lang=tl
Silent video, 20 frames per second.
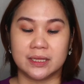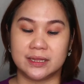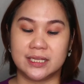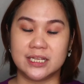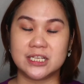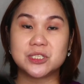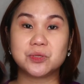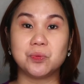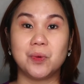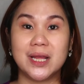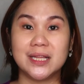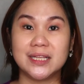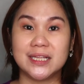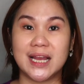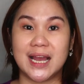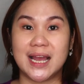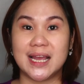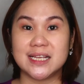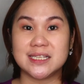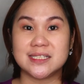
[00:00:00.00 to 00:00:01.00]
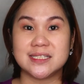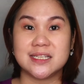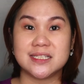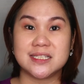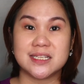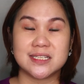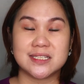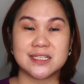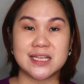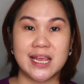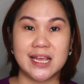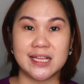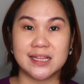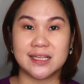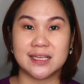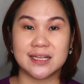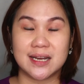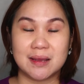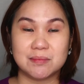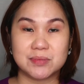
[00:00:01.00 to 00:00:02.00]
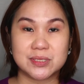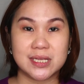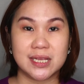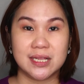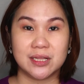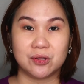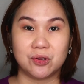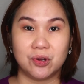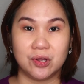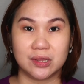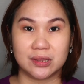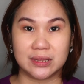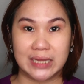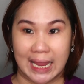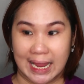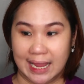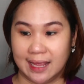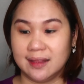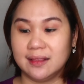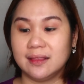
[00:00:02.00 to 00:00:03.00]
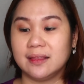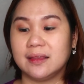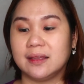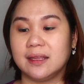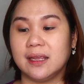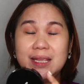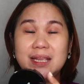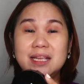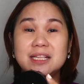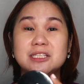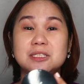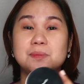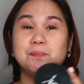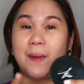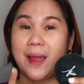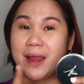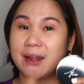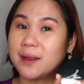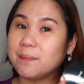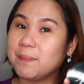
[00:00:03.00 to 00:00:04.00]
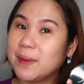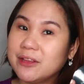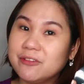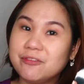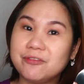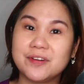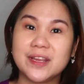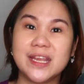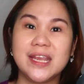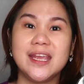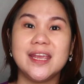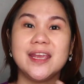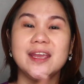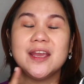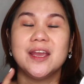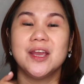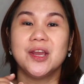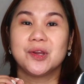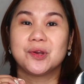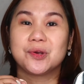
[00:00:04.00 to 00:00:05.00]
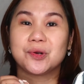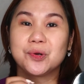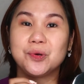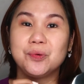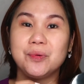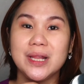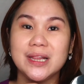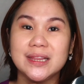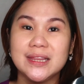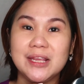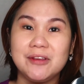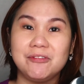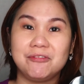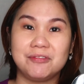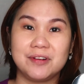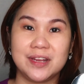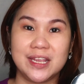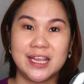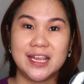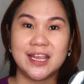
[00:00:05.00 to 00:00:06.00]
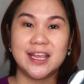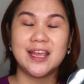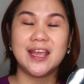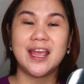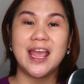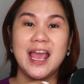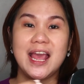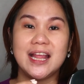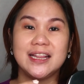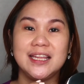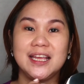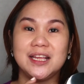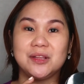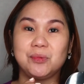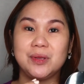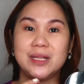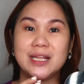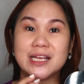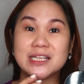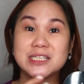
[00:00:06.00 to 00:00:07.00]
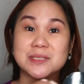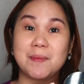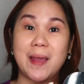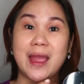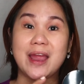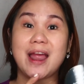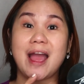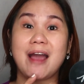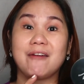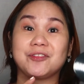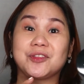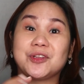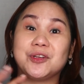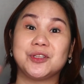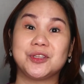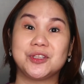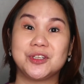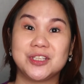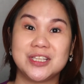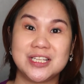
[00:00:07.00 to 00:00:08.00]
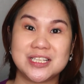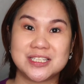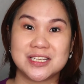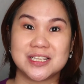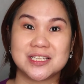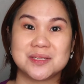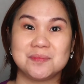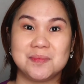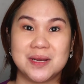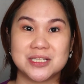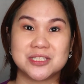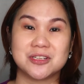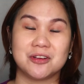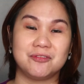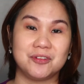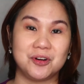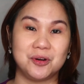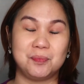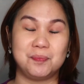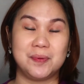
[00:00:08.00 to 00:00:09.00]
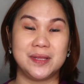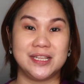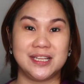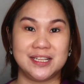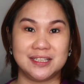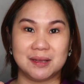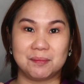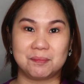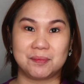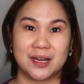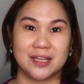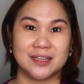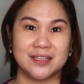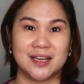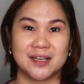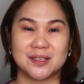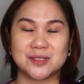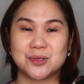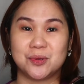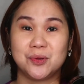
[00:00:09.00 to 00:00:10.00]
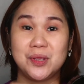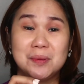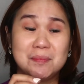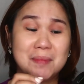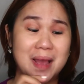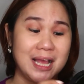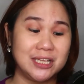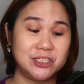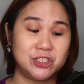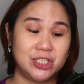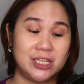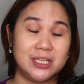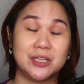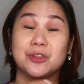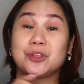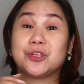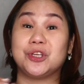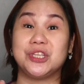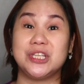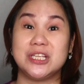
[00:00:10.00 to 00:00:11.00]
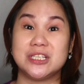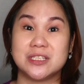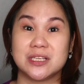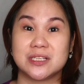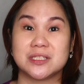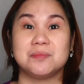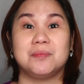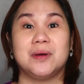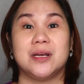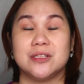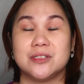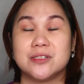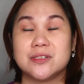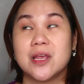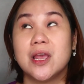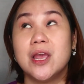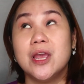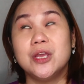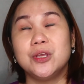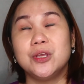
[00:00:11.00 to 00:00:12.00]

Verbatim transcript: This one, guys, this is 8 grams in content. It's paraben-free, cruelty-free, and it will expire after 36 months of opening the product. So, imagine, 36 months.